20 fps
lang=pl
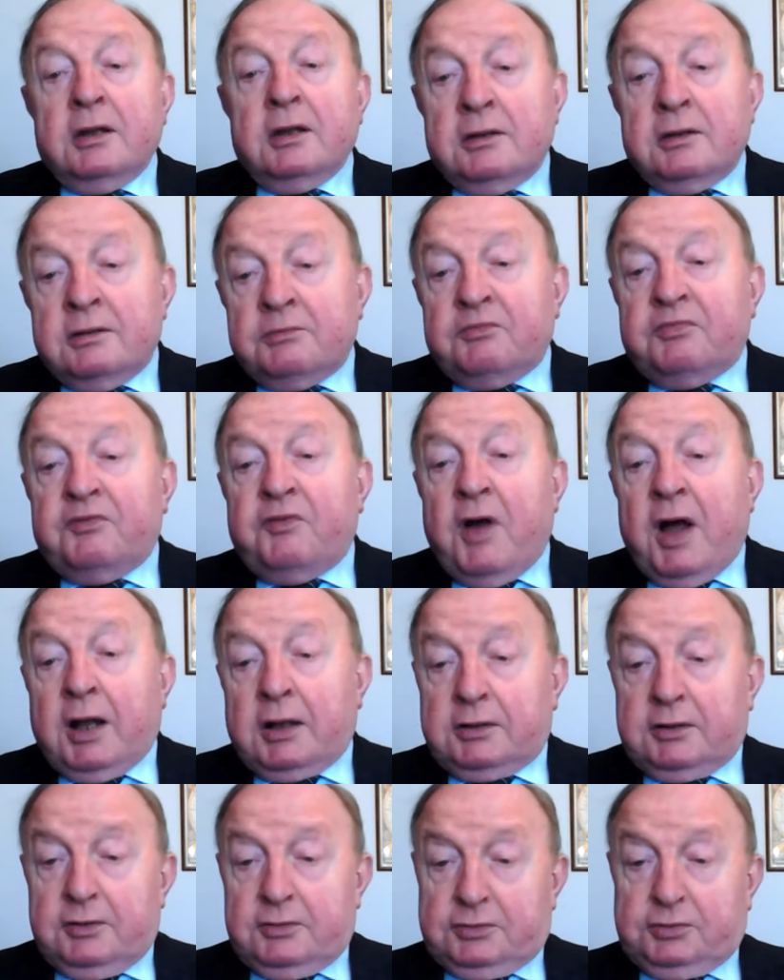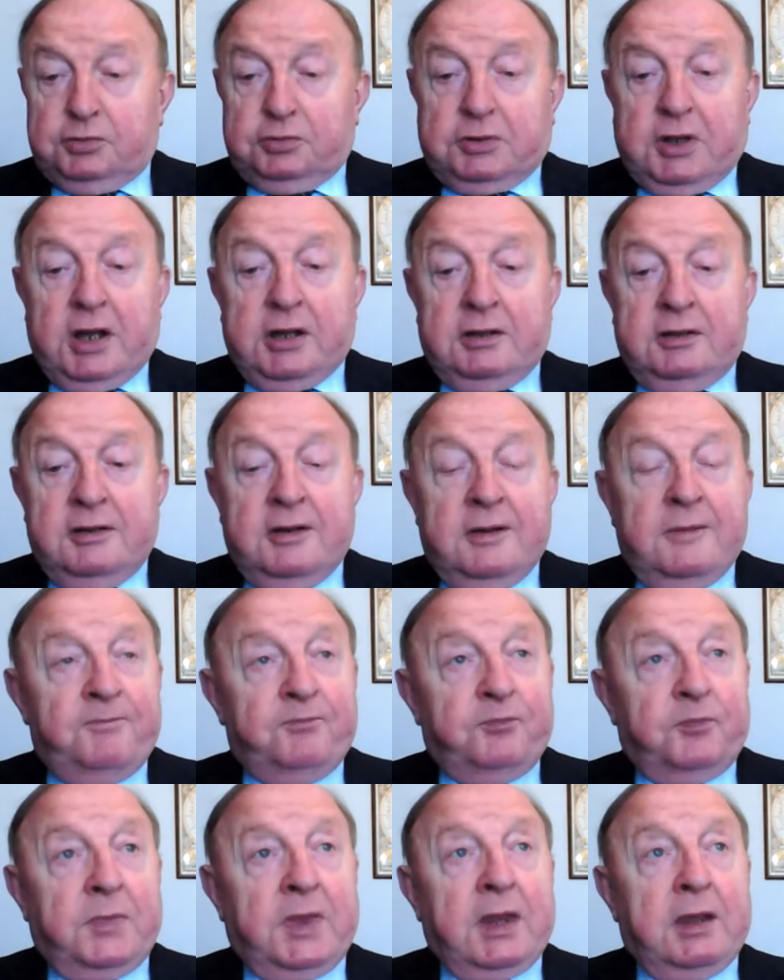Y, warto tutaj
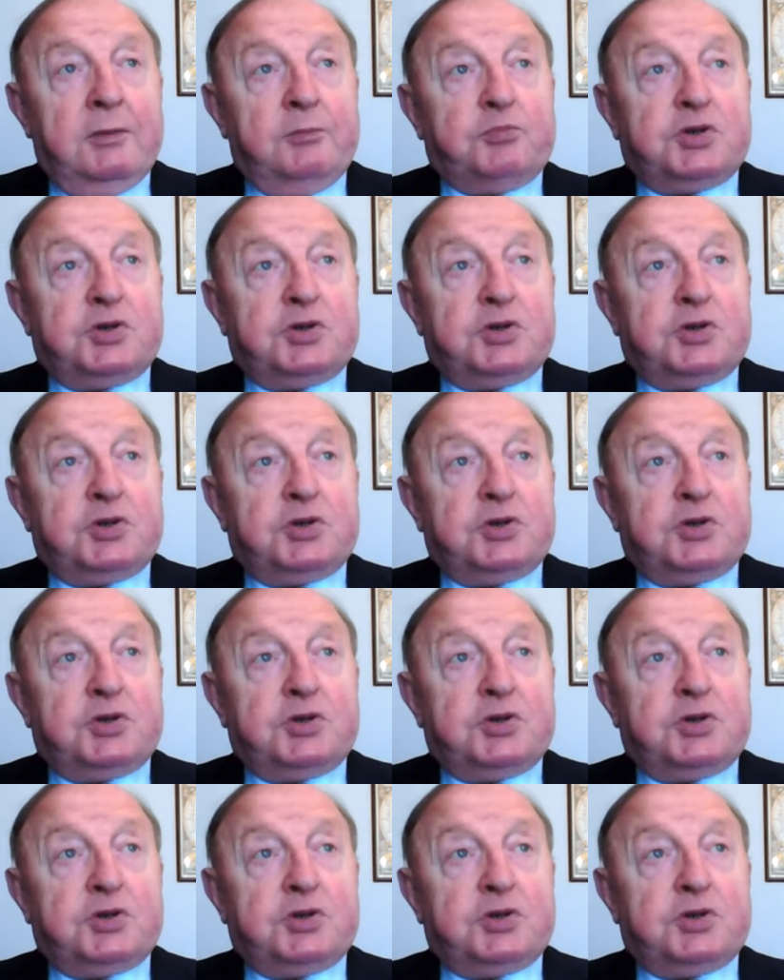mm,